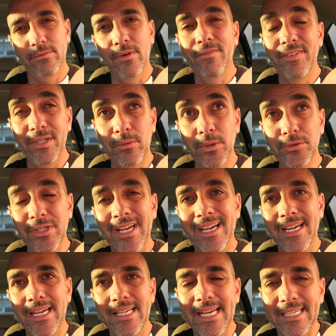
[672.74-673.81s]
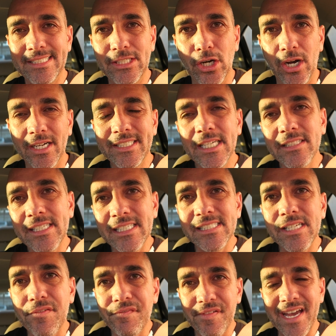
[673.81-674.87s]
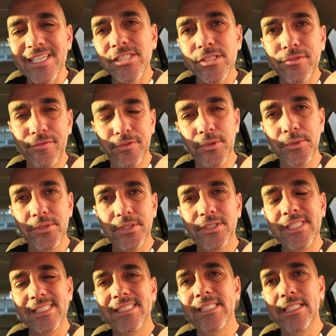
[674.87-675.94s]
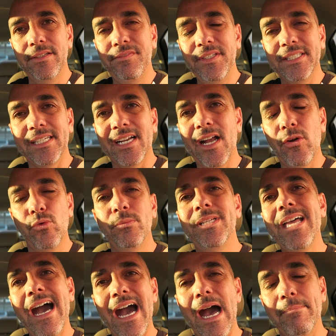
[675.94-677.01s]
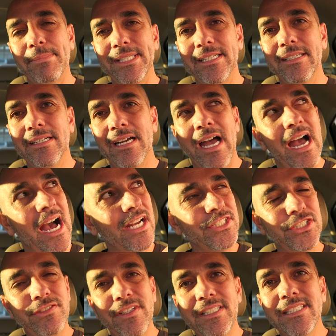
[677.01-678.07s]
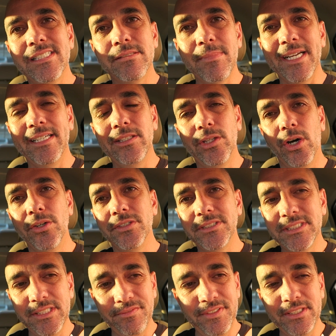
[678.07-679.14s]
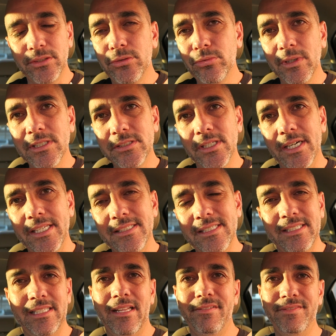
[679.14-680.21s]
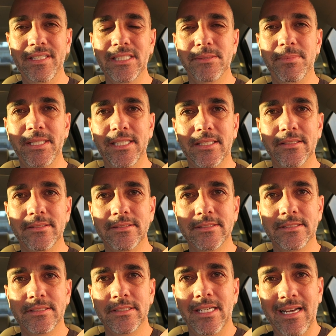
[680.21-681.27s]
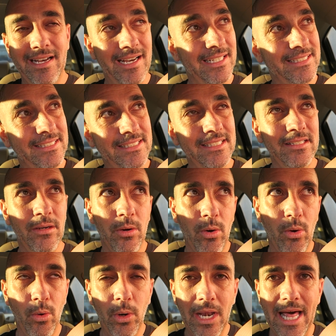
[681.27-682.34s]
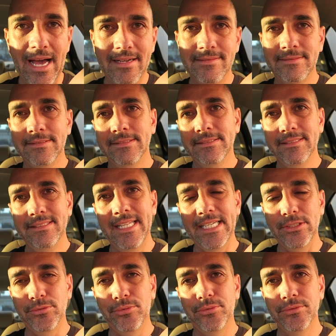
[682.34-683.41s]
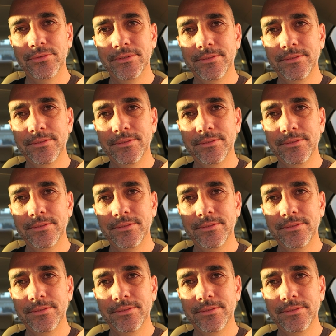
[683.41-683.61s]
Vamos ver quanto... E aqui, ó, aqui tem que ser fast food. O que que significa? Que é comida rápida. A gente vem nesse McDonald's, você fica duas horas aqui na fila esperando. Aqui ou lá, dentro.